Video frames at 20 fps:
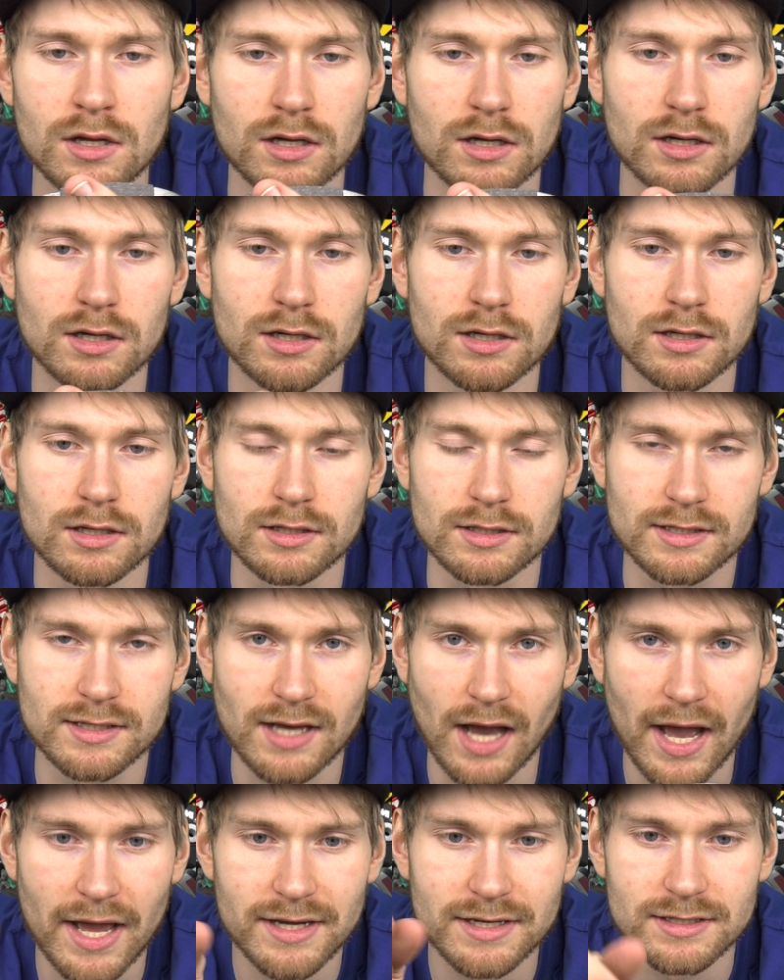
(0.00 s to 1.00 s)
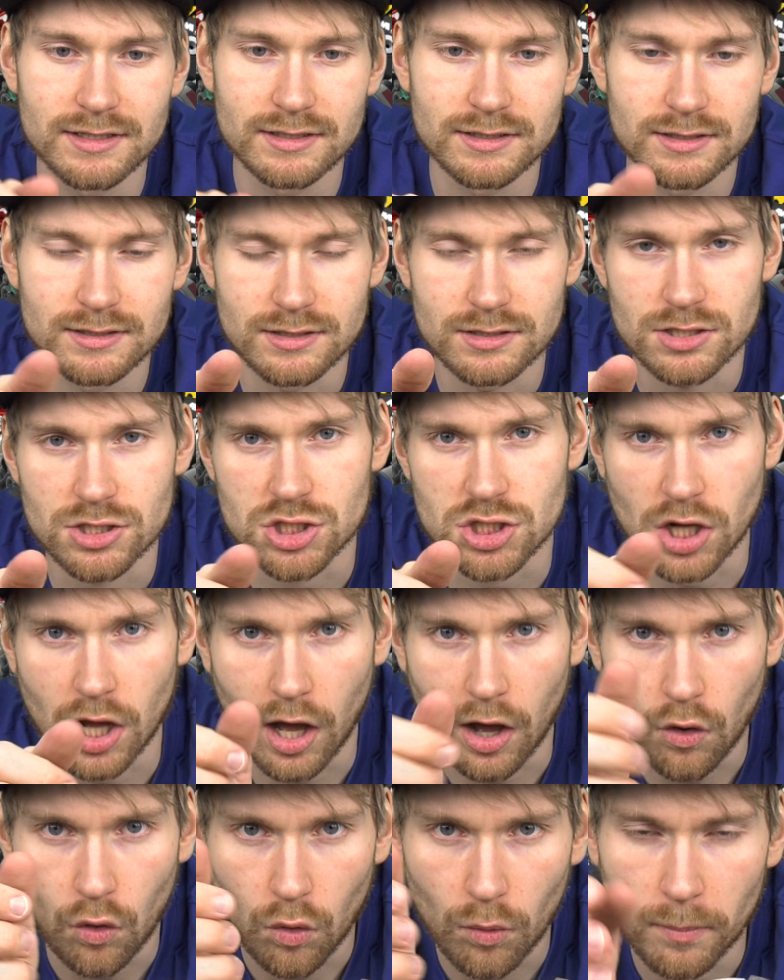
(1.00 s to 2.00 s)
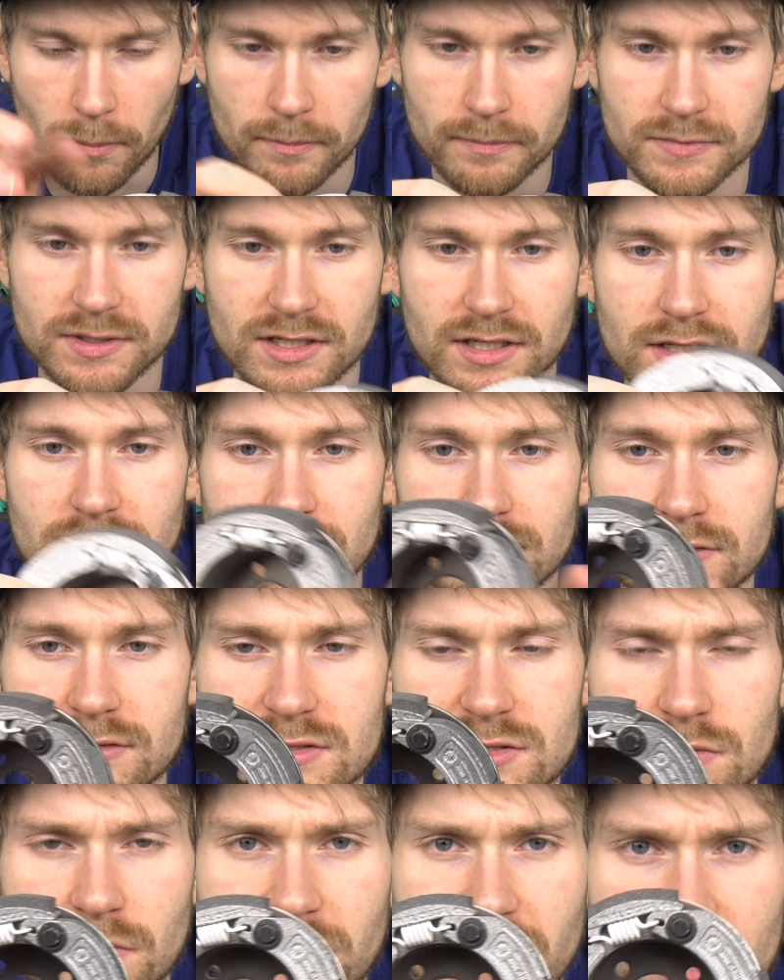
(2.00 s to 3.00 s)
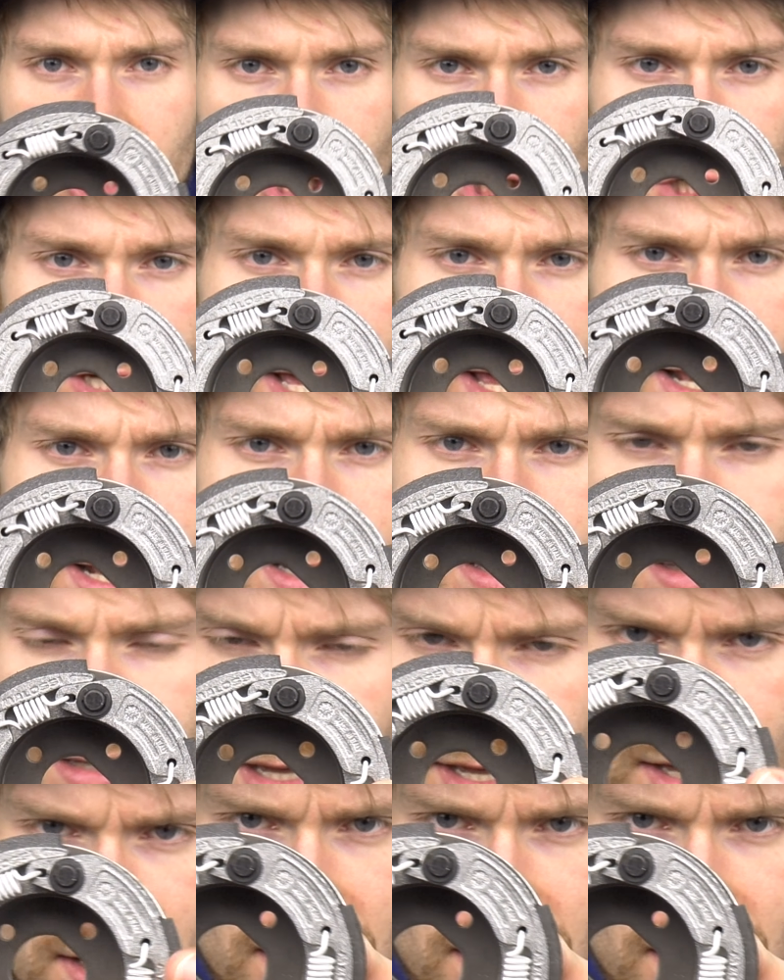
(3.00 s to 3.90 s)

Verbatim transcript: äh, keine Schrauben drin zum Verstellen.